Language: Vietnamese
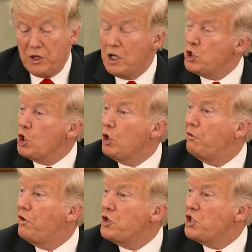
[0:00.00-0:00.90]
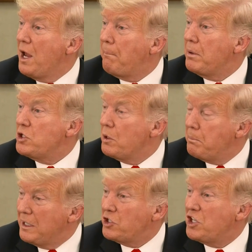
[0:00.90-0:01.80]
Trong một tuyên bố đưa ra
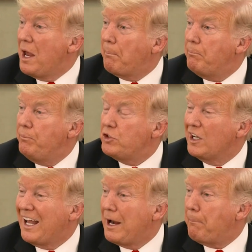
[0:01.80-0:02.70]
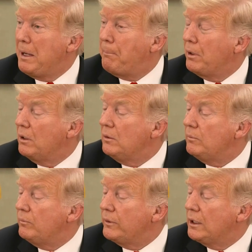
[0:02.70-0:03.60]
trên đài truyền hình, Saudi
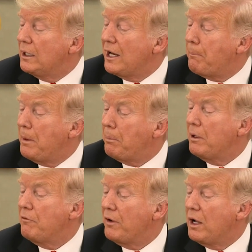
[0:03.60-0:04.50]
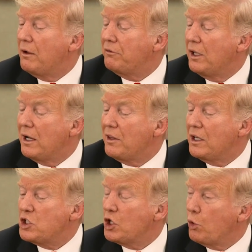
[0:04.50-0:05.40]
Arabia đã xác nhận việc ký
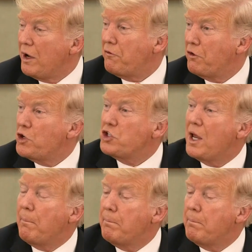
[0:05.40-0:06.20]
giả Khashoggi qua